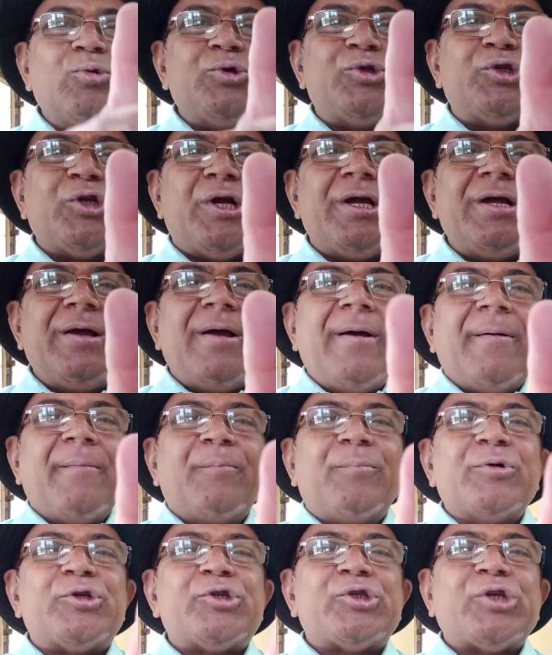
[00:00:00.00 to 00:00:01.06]
दूसरी
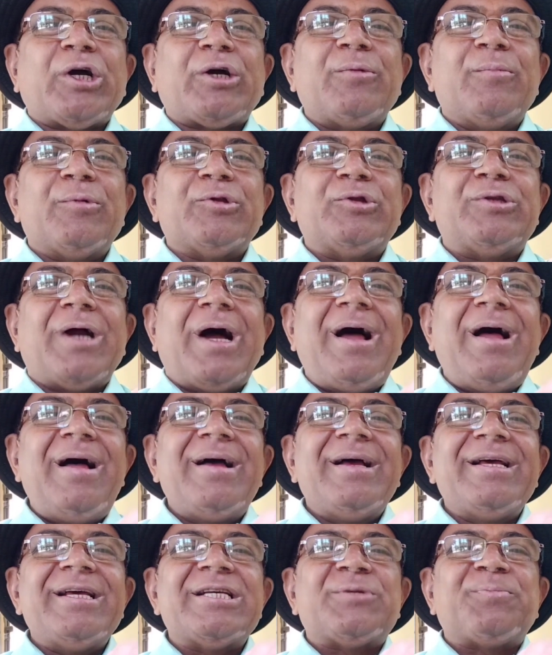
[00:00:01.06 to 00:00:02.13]
पुस्तक मुद्रा
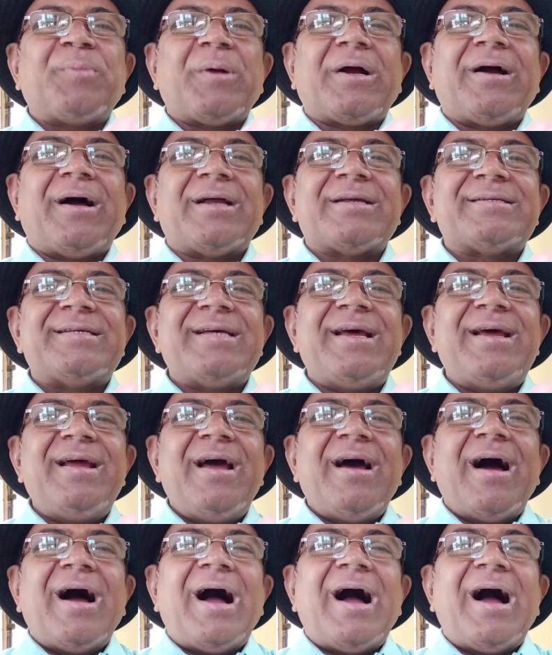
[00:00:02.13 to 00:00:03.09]
इस प्रकार से